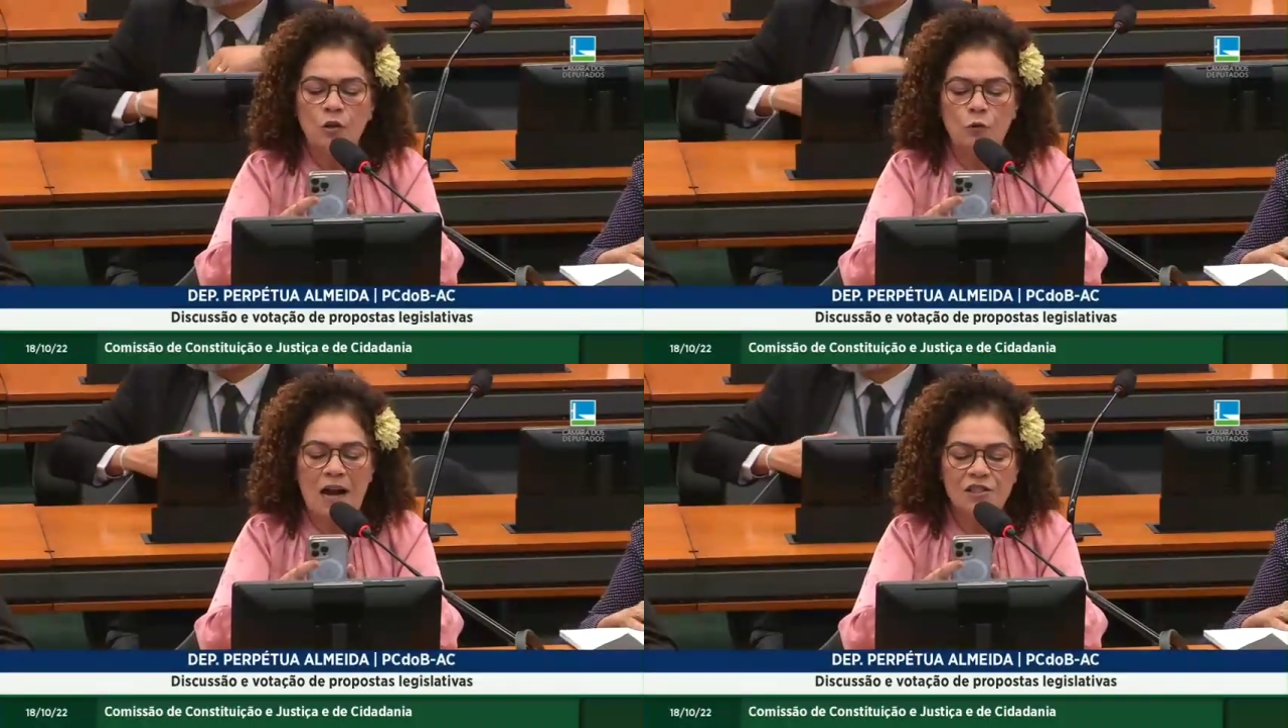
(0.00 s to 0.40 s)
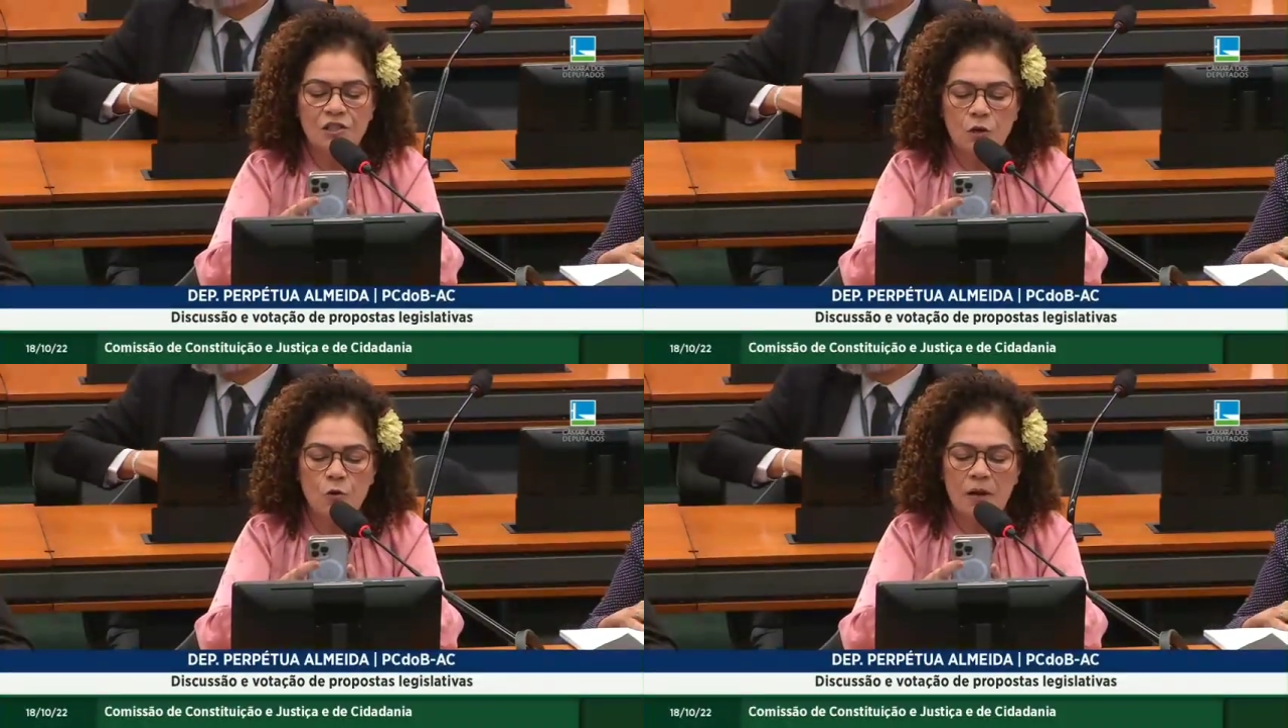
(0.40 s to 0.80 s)
no
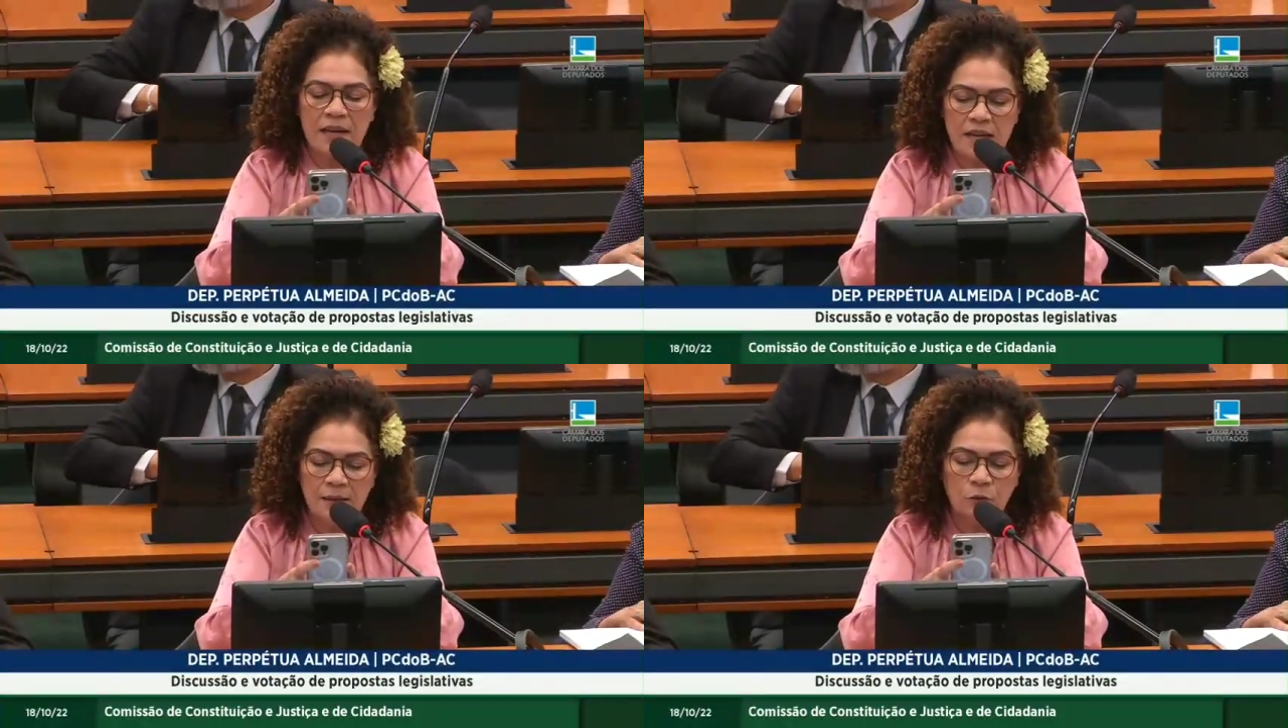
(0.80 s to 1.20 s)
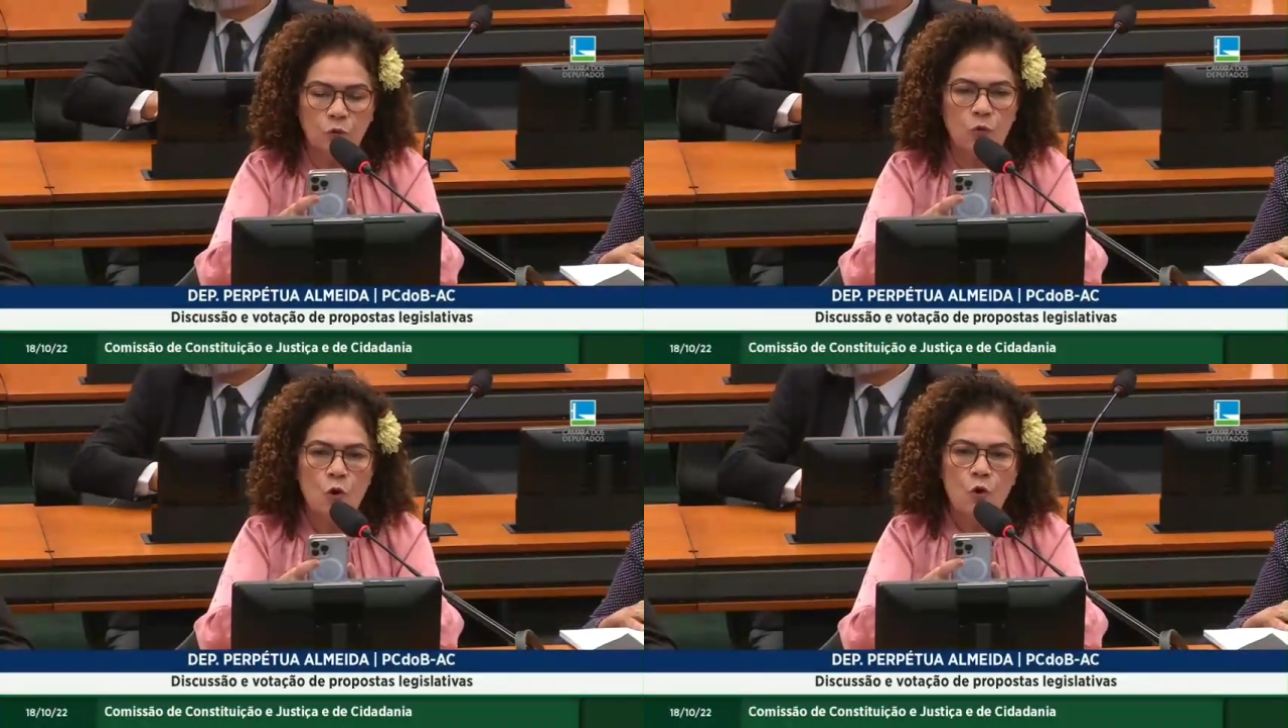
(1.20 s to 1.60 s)
artigo
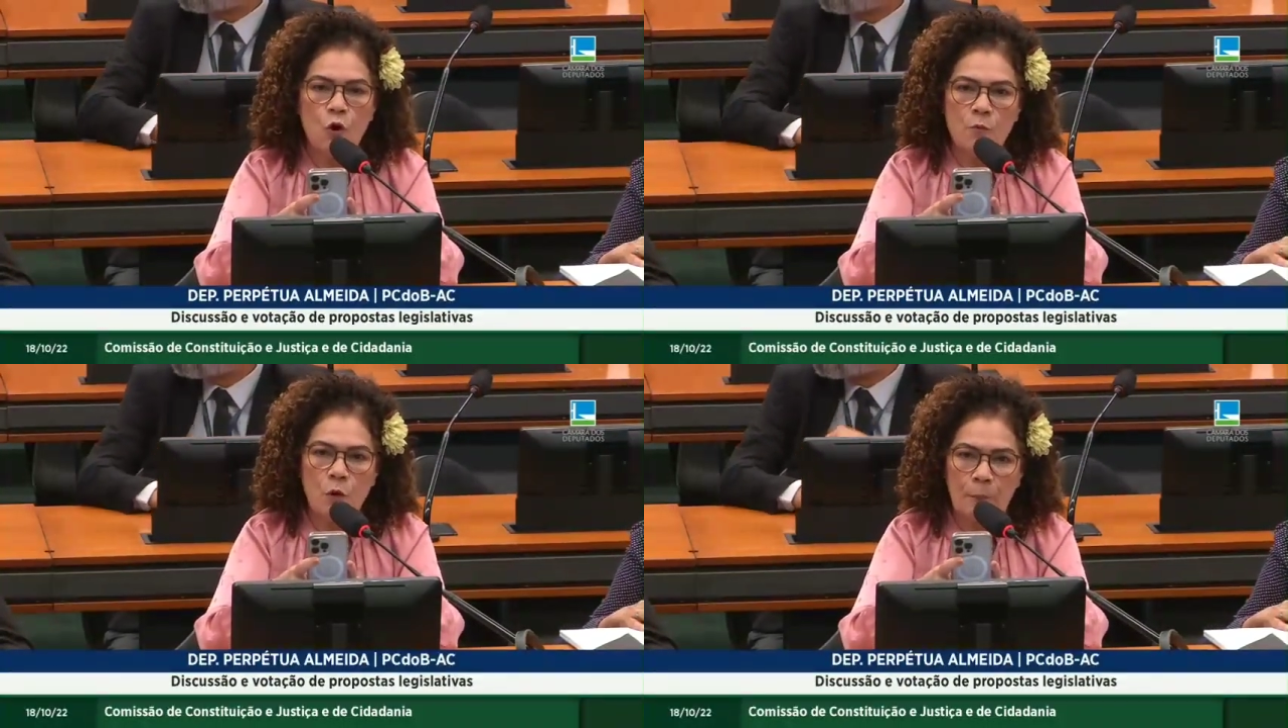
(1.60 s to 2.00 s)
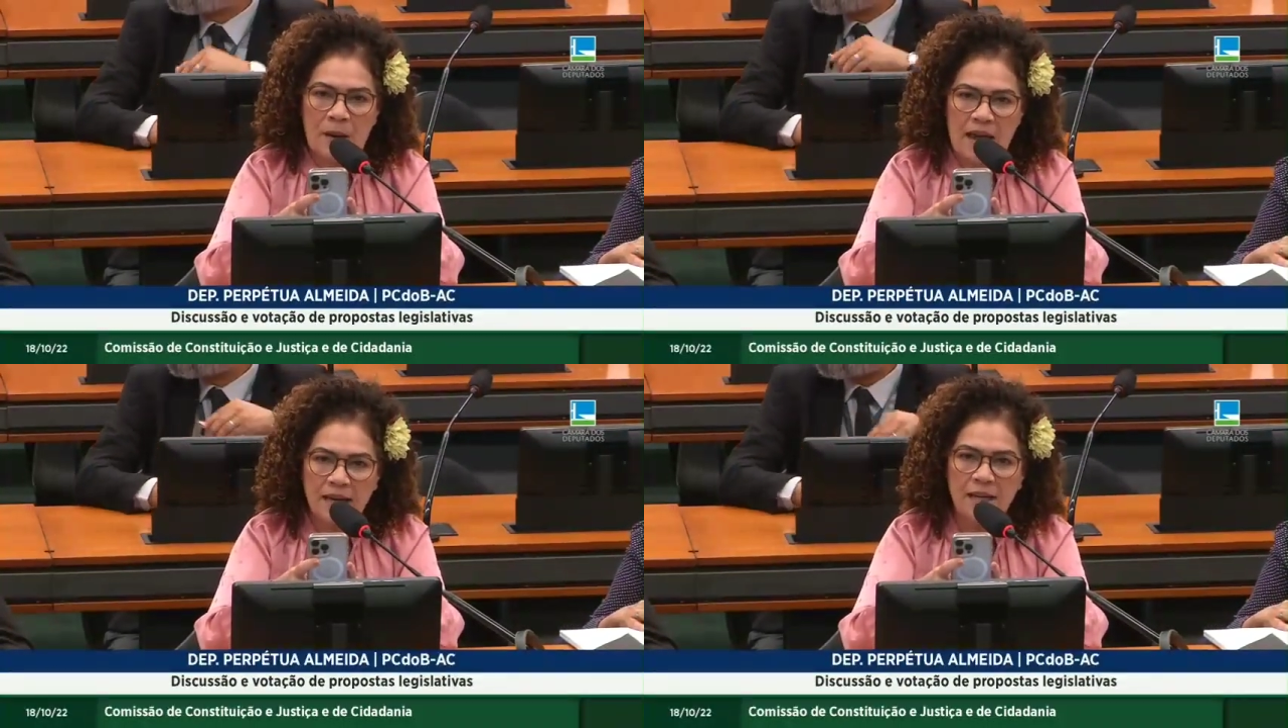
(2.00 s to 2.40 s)
5 como
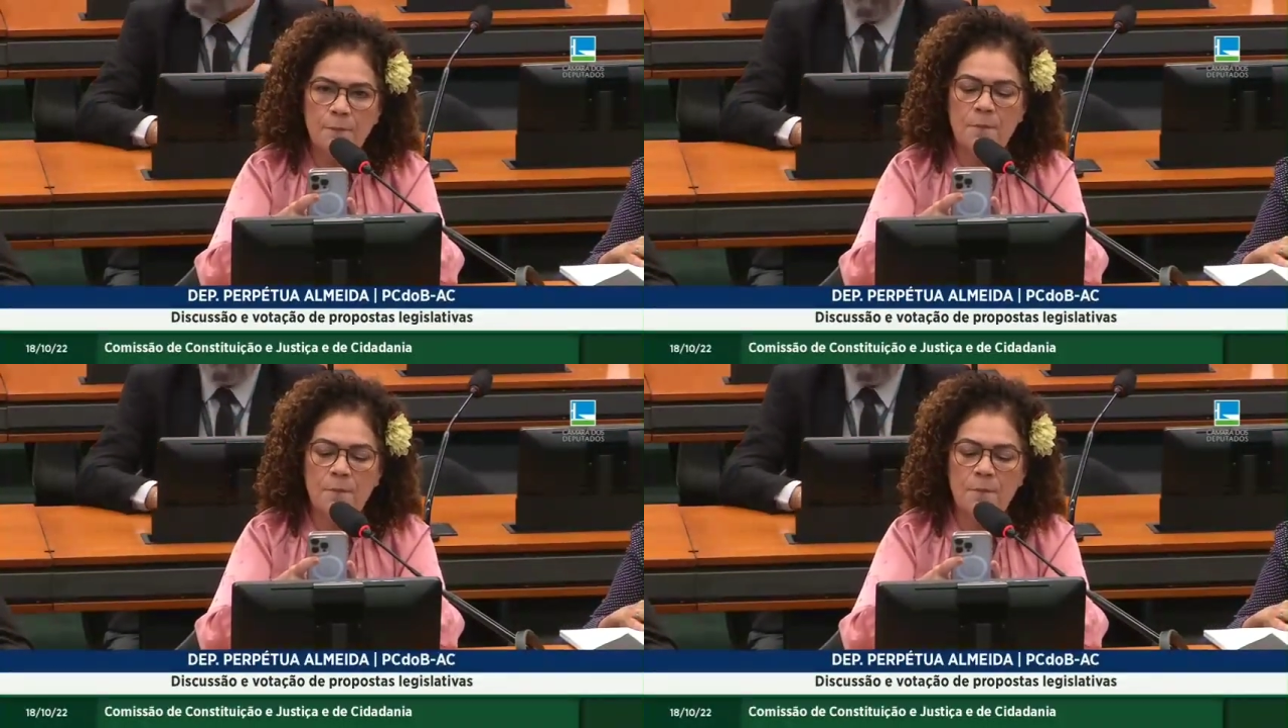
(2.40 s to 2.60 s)
PEC